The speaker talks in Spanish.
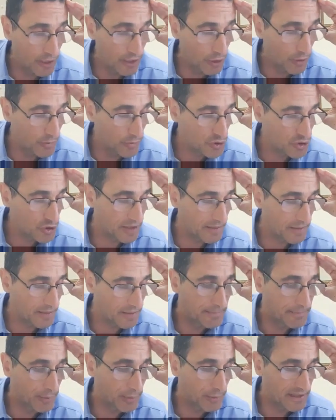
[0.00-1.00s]
mucho más
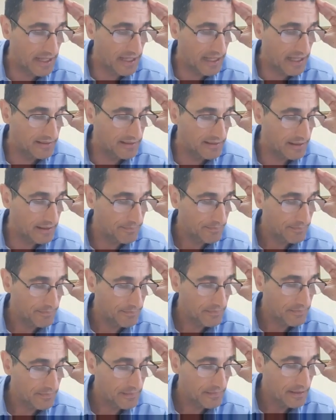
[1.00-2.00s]
importante.
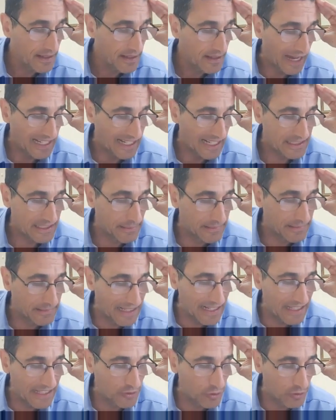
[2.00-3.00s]
Al aceptar
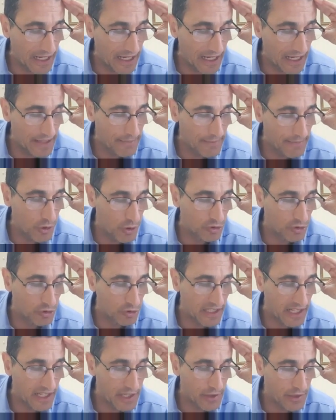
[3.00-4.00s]
la Torá hemos
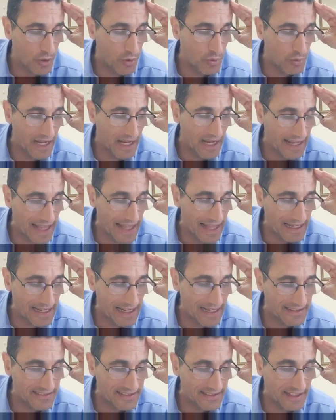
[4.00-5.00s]
contraído una larga
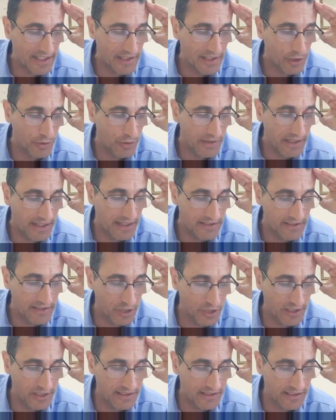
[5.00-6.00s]
serie de
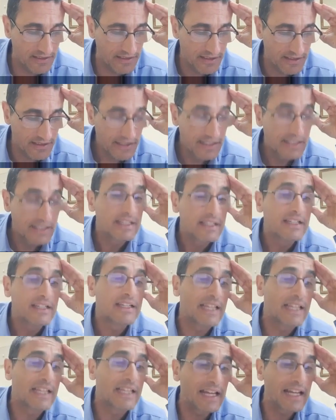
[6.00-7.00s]
obligaciones
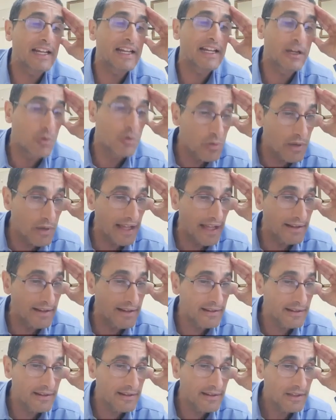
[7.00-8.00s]
que regulan
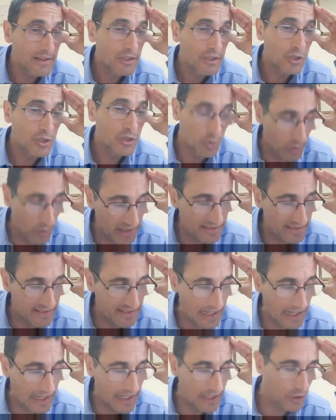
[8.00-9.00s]

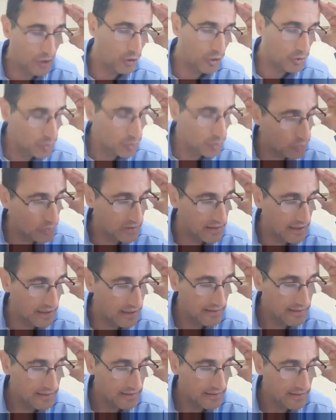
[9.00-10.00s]
nuestra conducta.
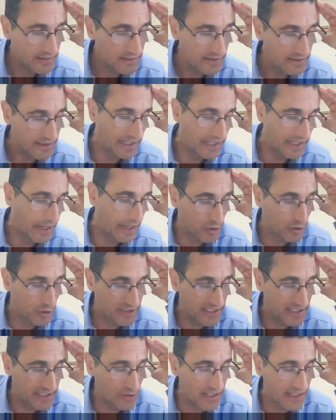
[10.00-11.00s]
En el
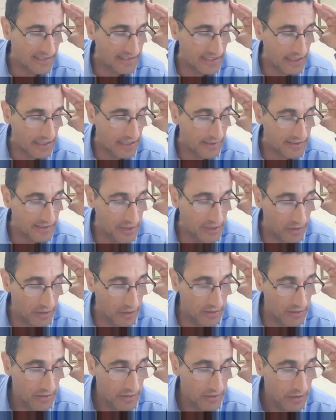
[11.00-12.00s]
proceso de la salvación
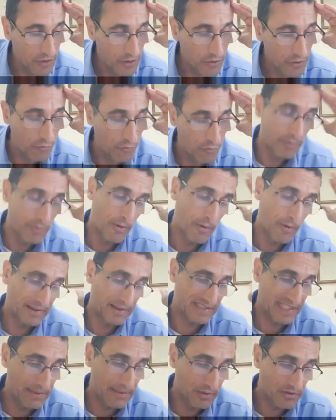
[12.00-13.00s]
fuimos
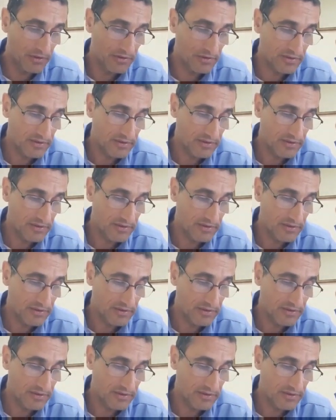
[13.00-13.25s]
pasivos.